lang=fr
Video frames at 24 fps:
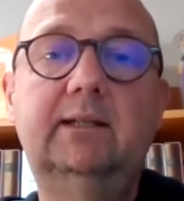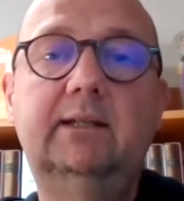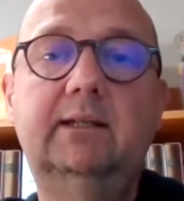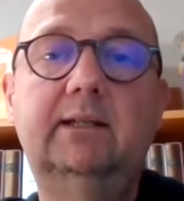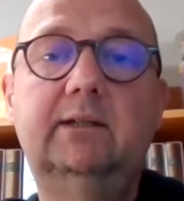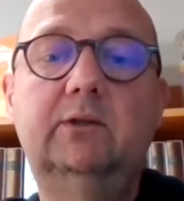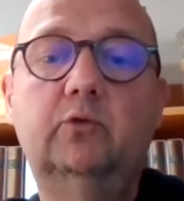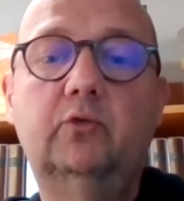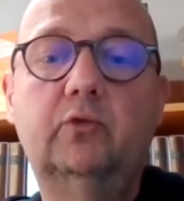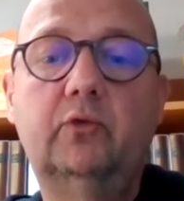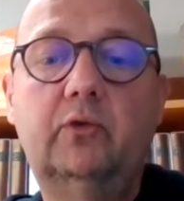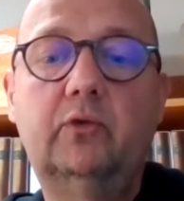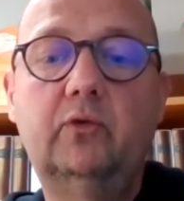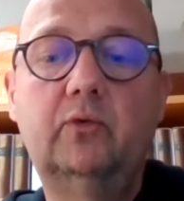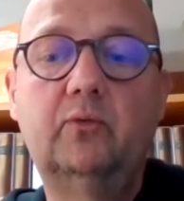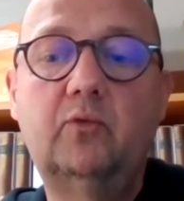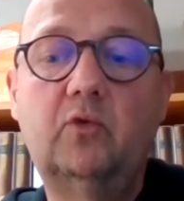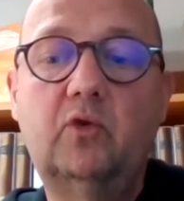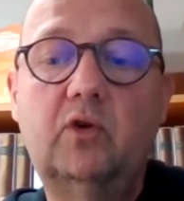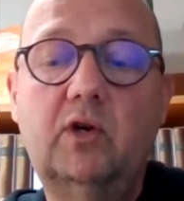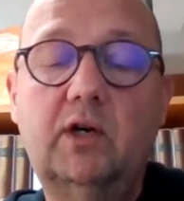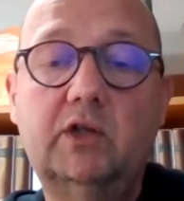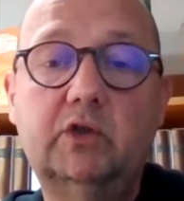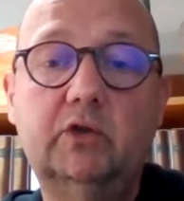Et donc, euh,
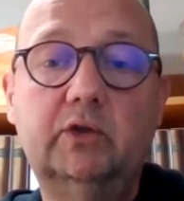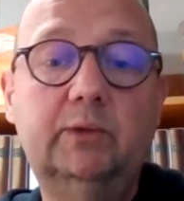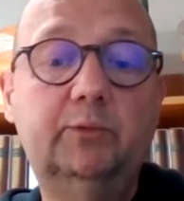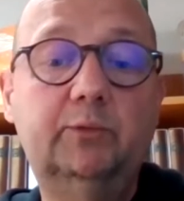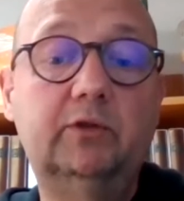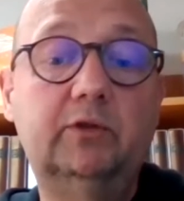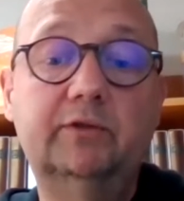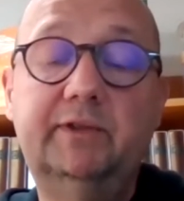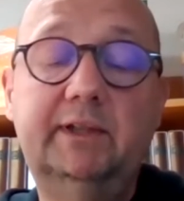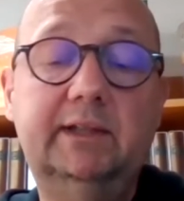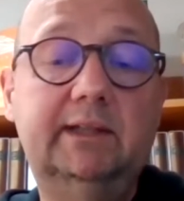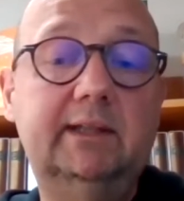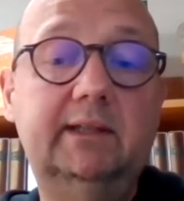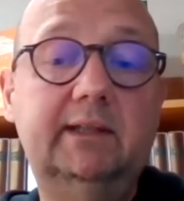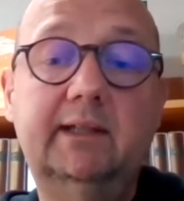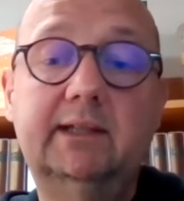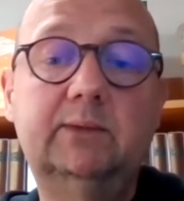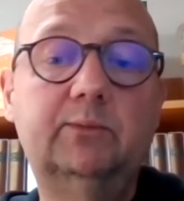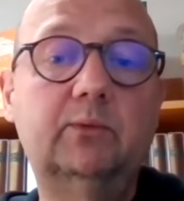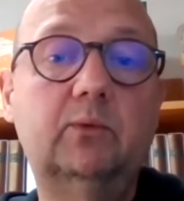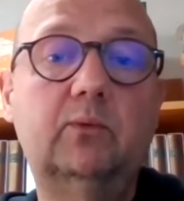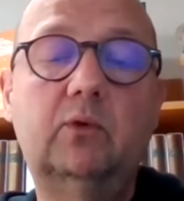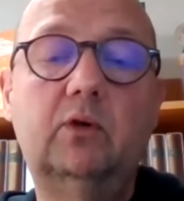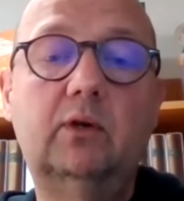moi, j'en ai profité à
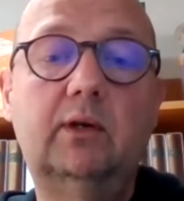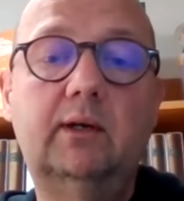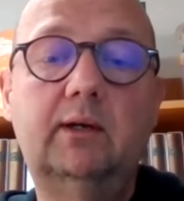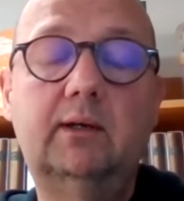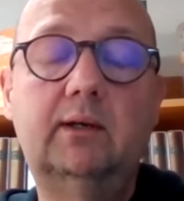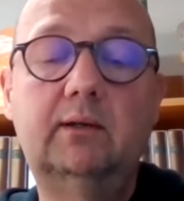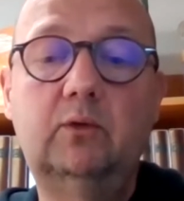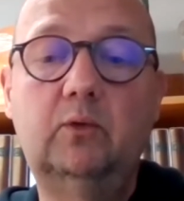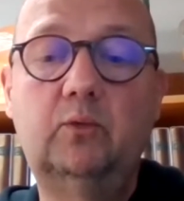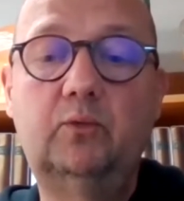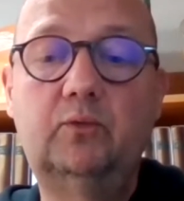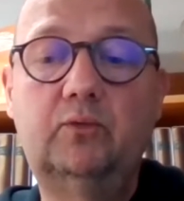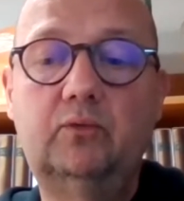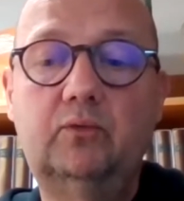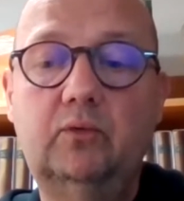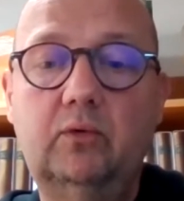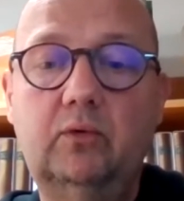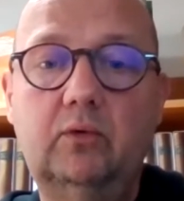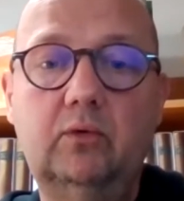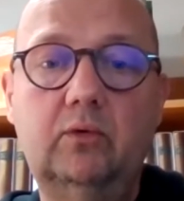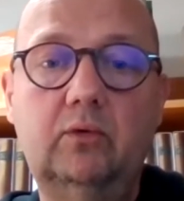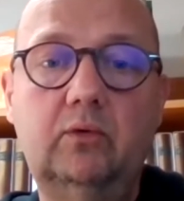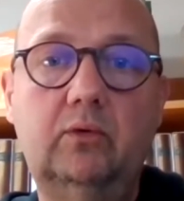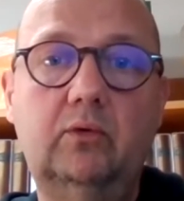ce moment-là
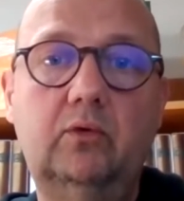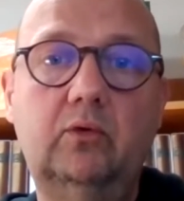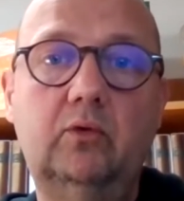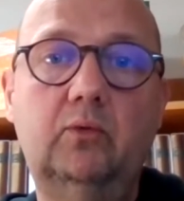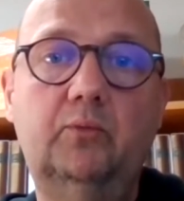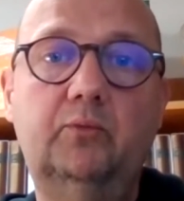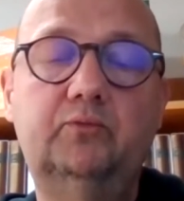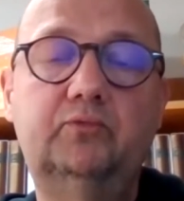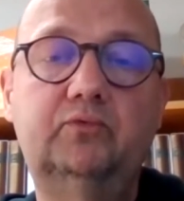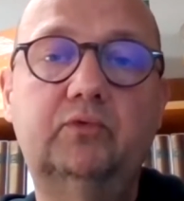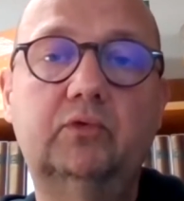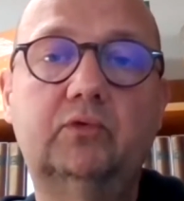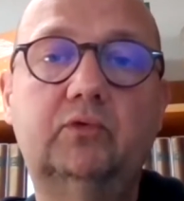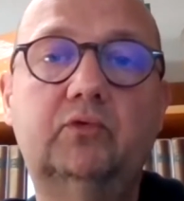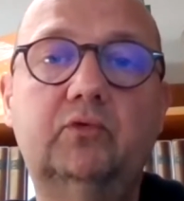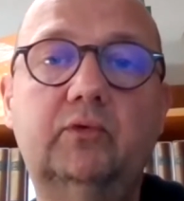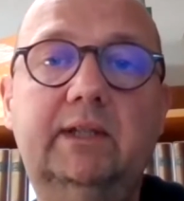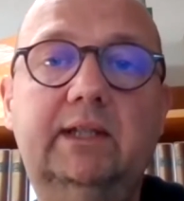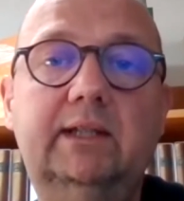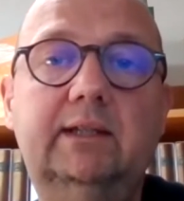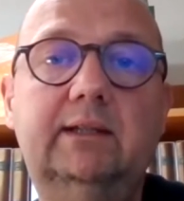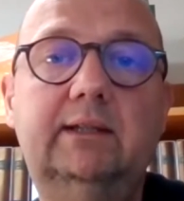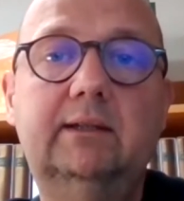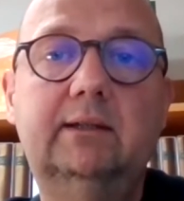pour, pour tout
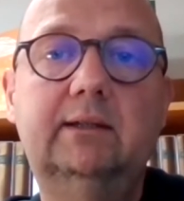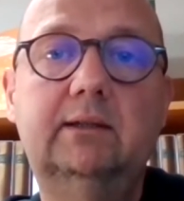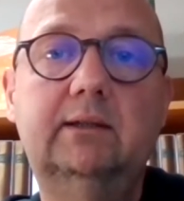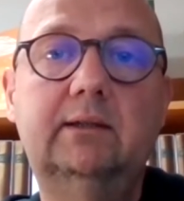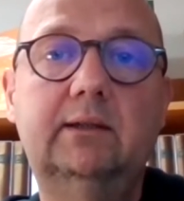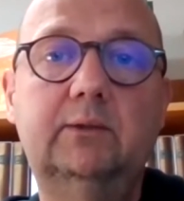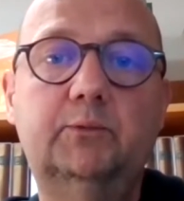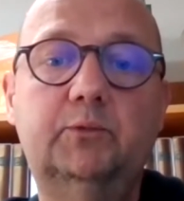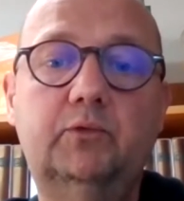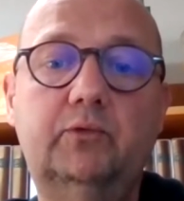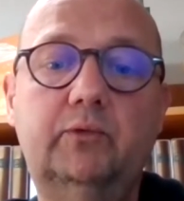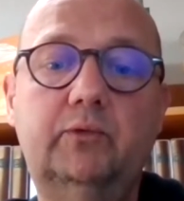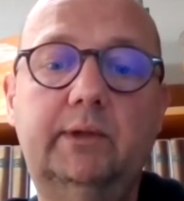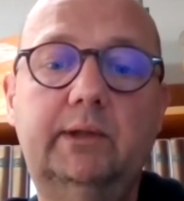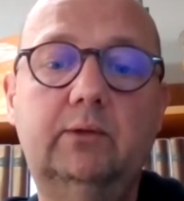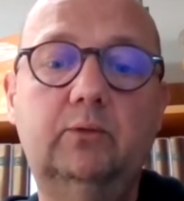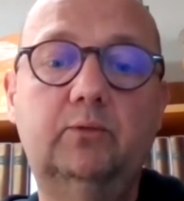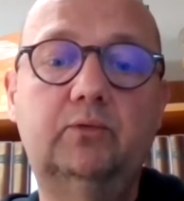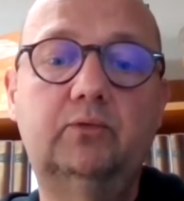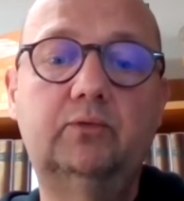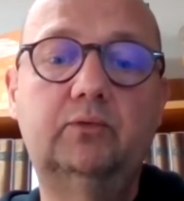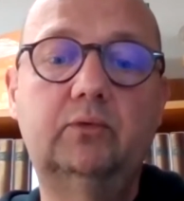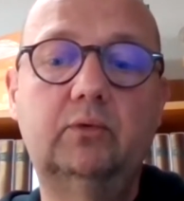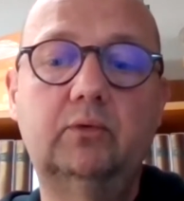quitter et puis
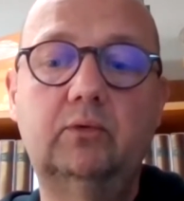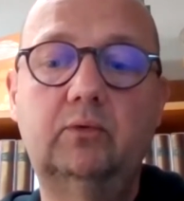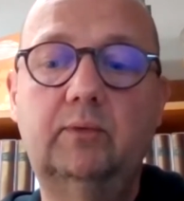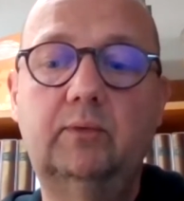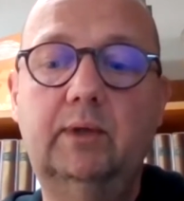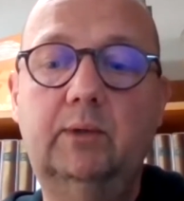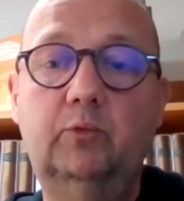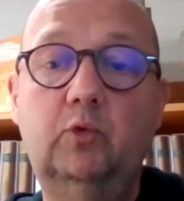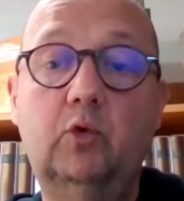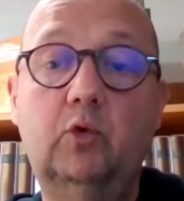pour bah,